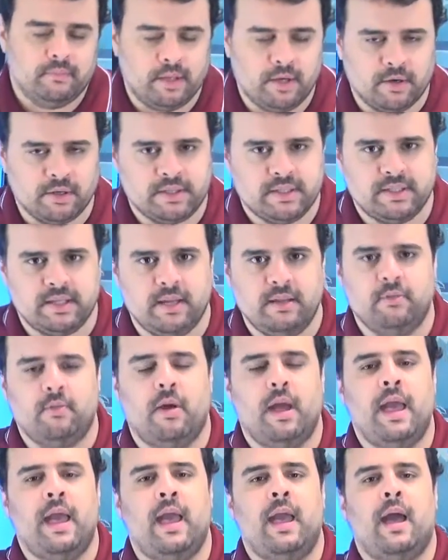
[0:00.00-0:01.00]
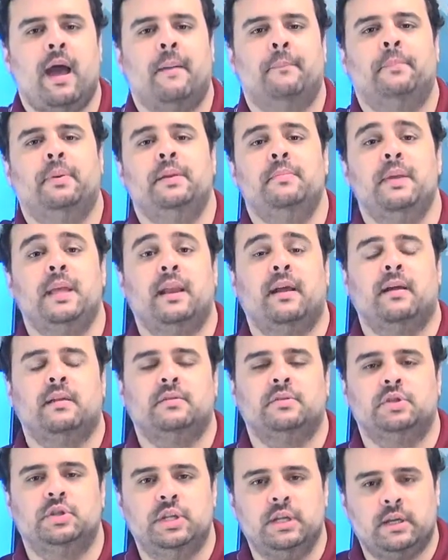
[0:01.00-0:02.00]
melhor dizendo, é a primeira
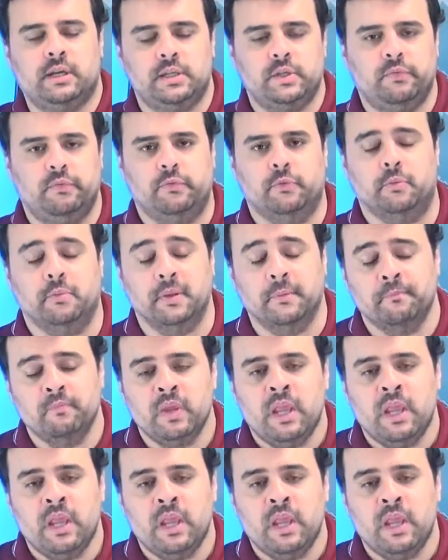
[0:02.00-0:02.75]
dica de filme.